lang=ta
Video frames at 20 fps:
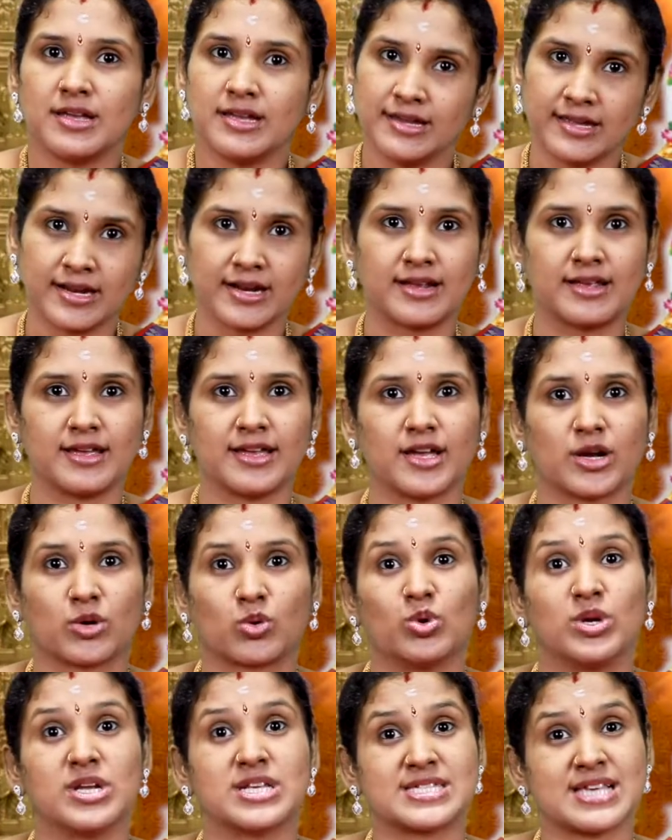இருக்குது
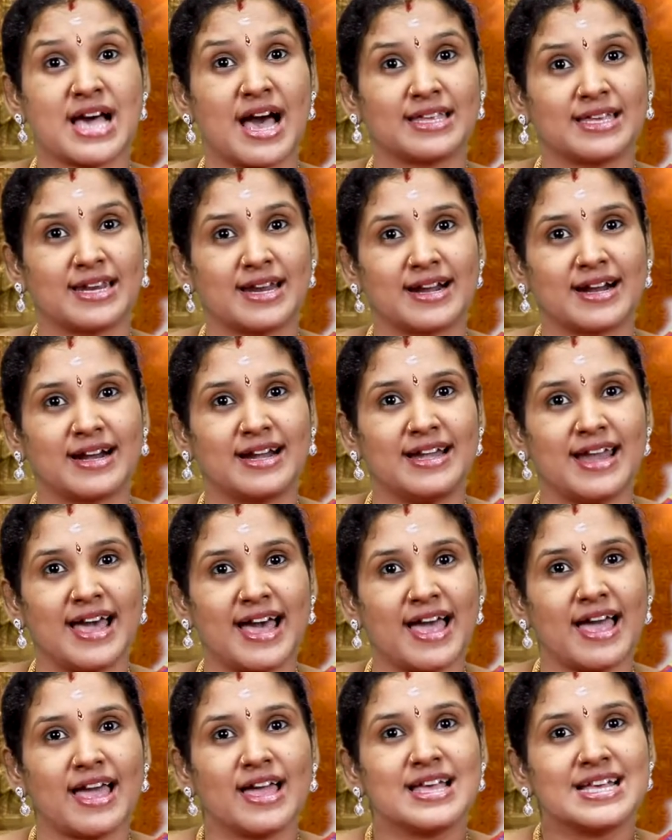
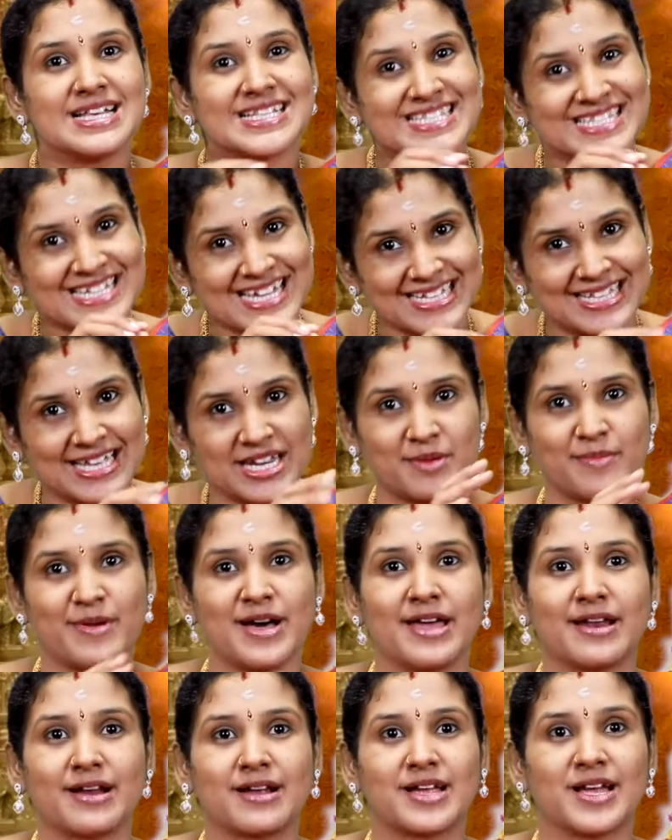குளிர்சாதனங்களில்
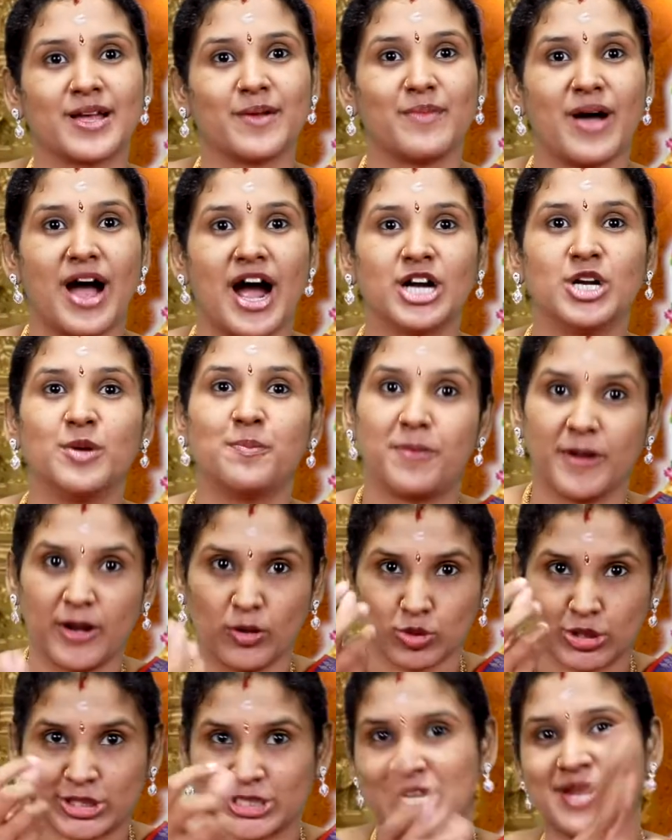சீதனமாக இருக்குது
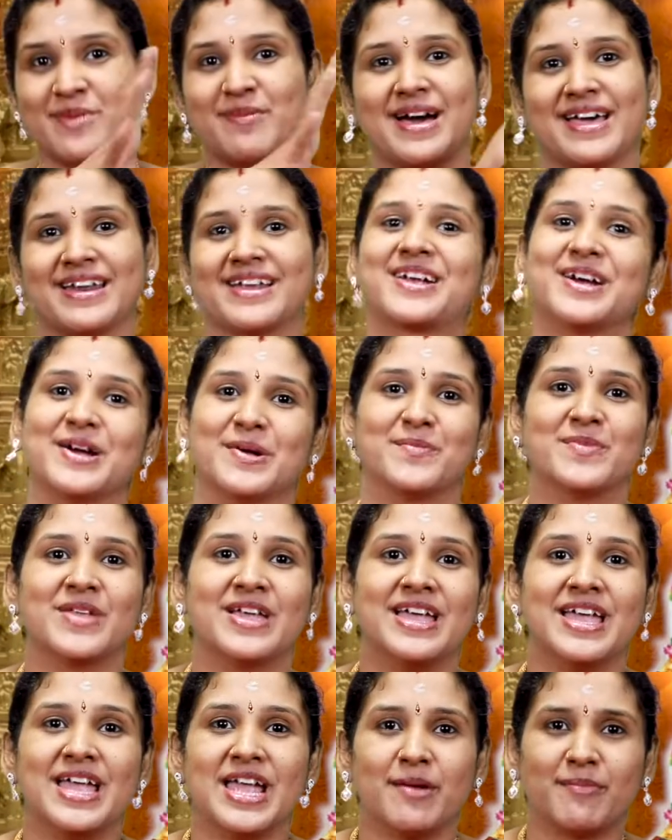அடுப்பில் உஷ்ணமாக இருக்குது
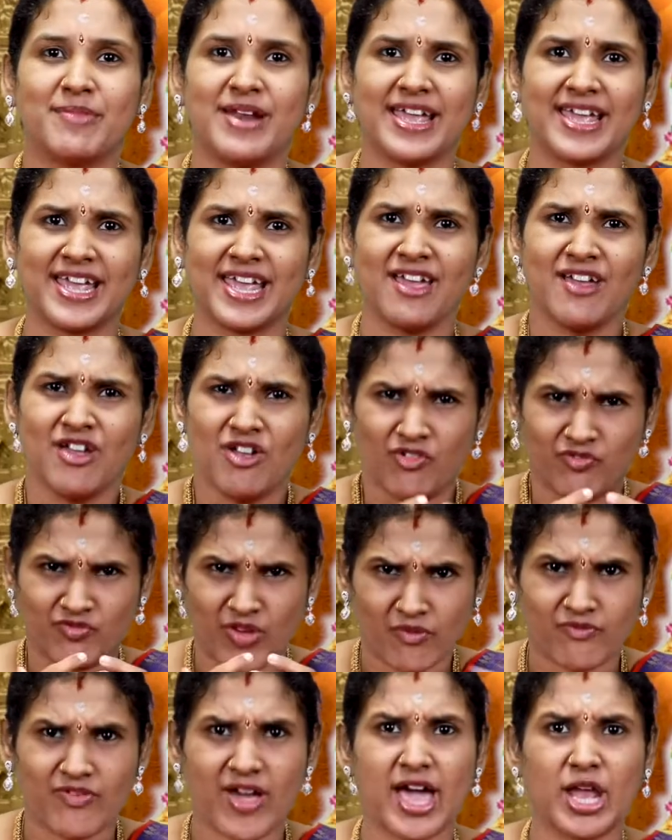இப்படி
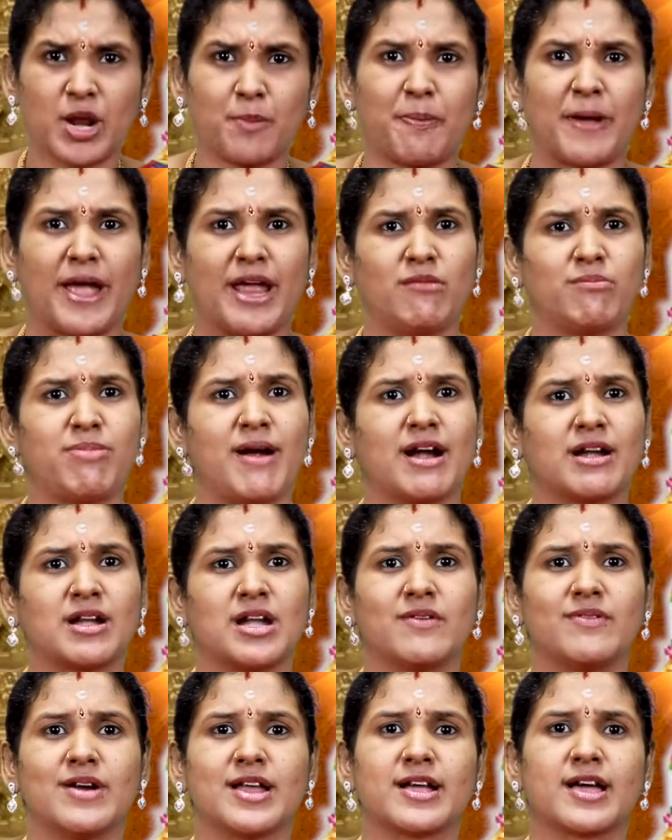வெவ்வேறு
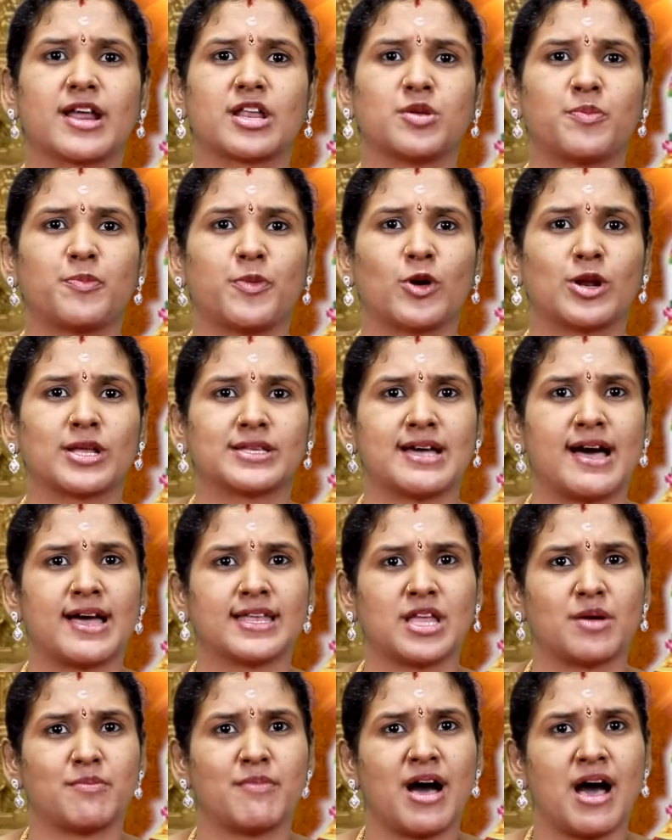பயன்பாட்டில் விளங்குறது போல தான்
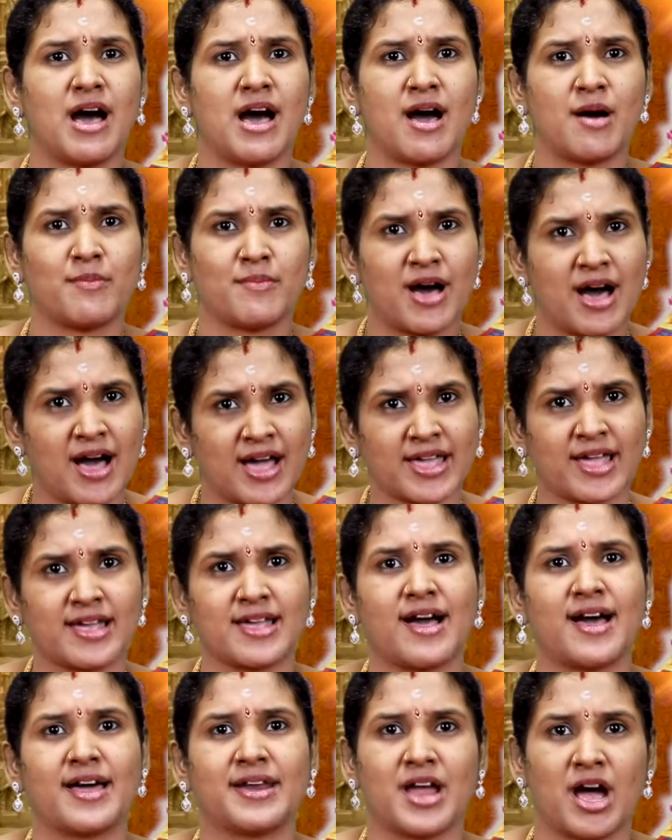அந்த மகா
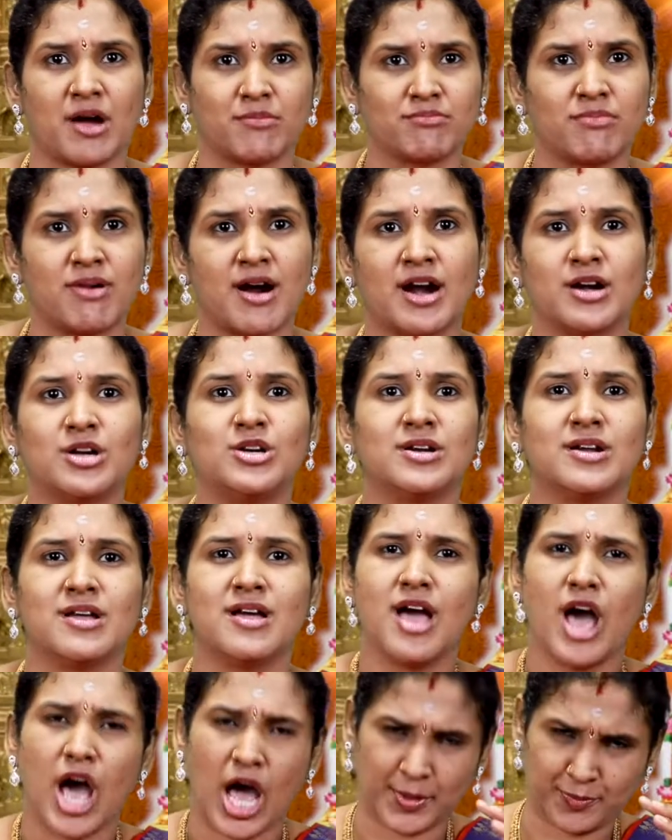மாயையான் அம்பாள்
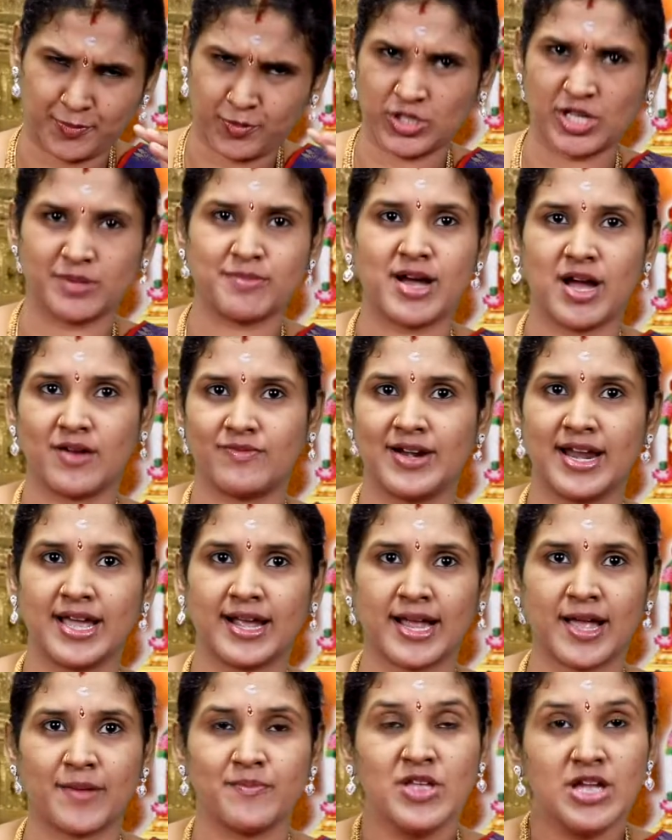அற்புதமாக
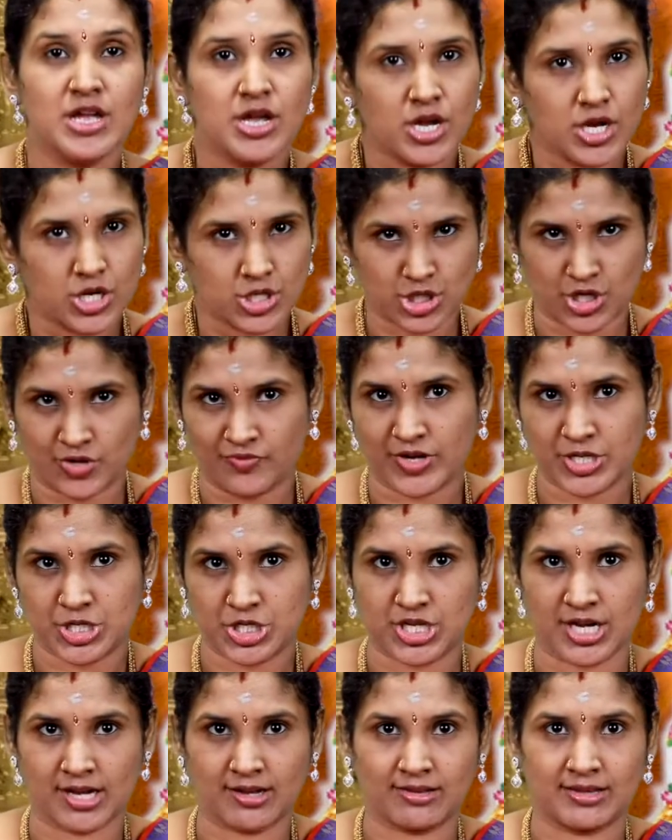விளங்க
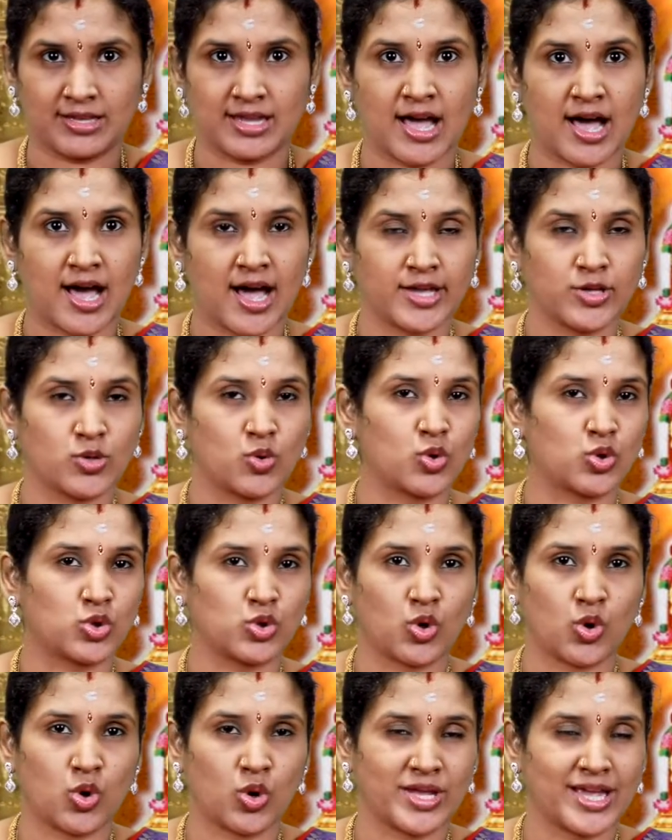சிவசக்தியா
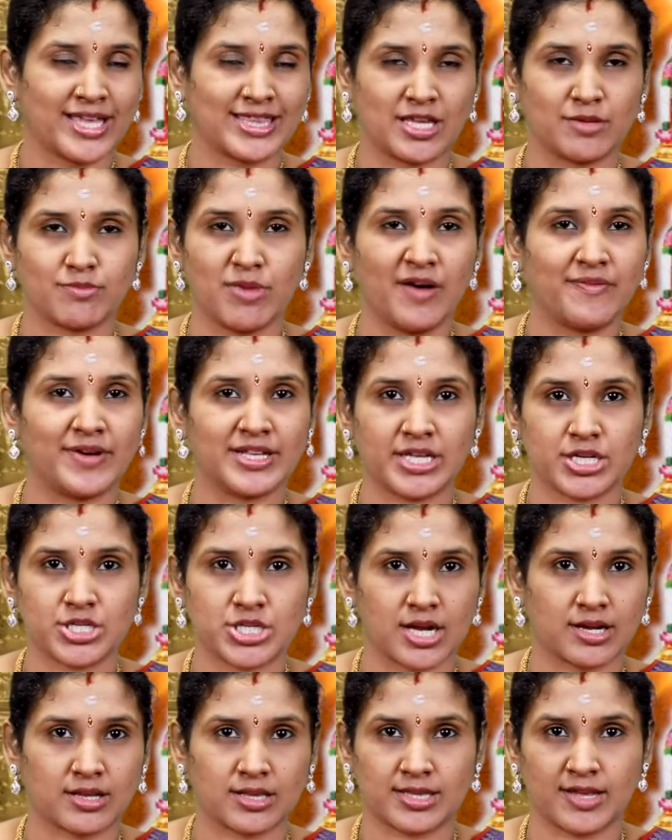யுக்தோ யதி பவதி
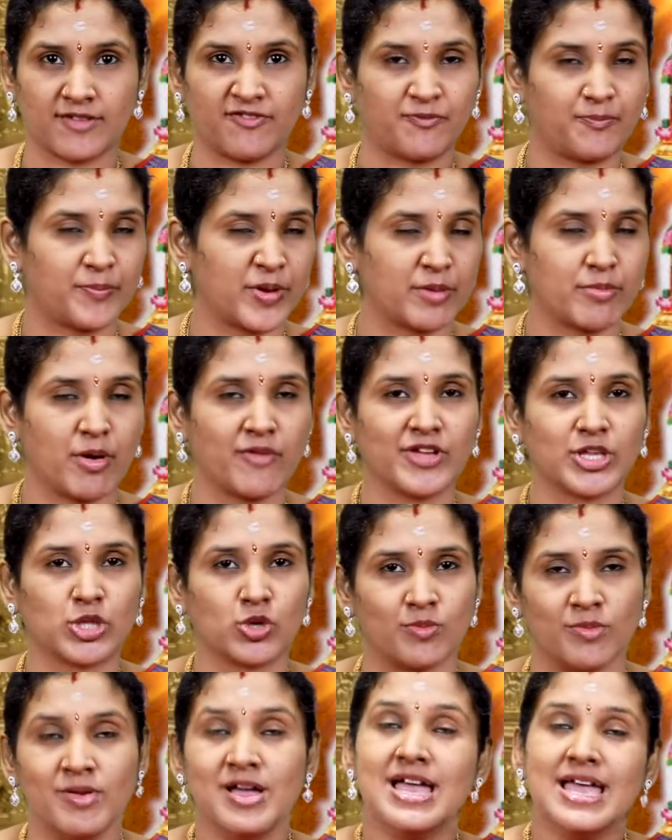சக்த
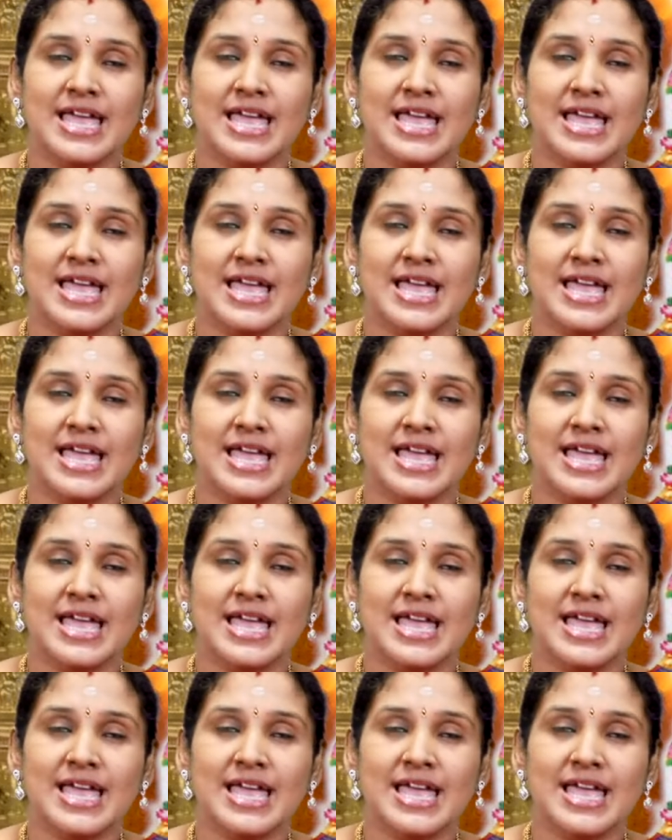பிரபவித்தும்